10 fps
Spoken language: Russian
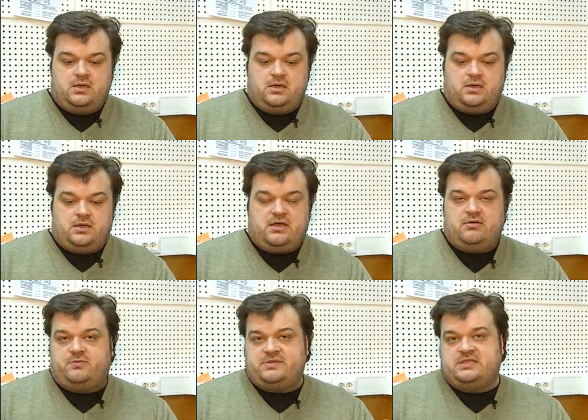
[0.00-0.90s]
Э,
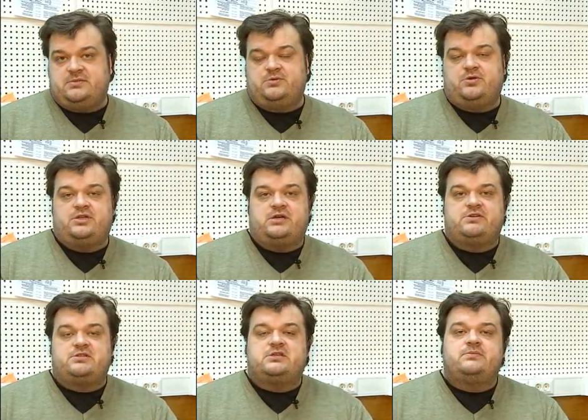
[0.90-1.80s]
я вот в последнем туре так
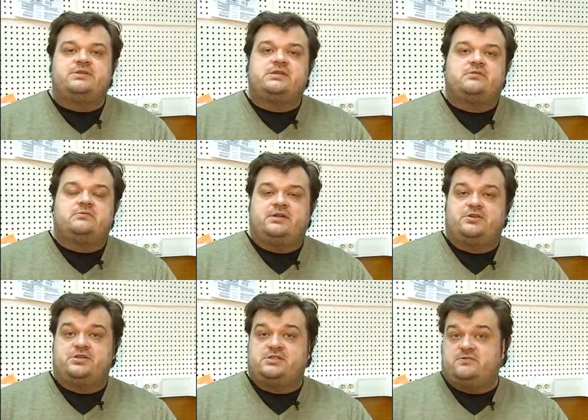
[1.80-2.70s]
вышло, комментировал
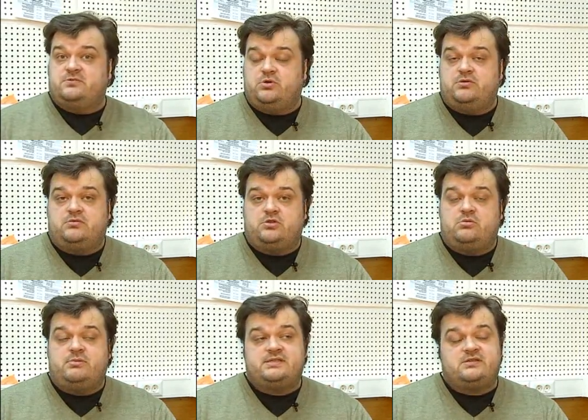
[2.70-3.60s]
матч участия футбольного
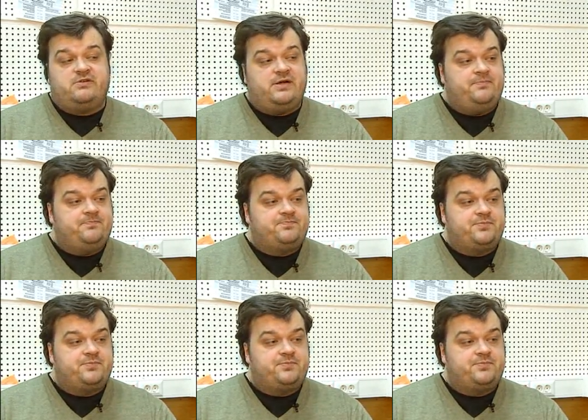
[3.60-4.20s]
клуба Москва.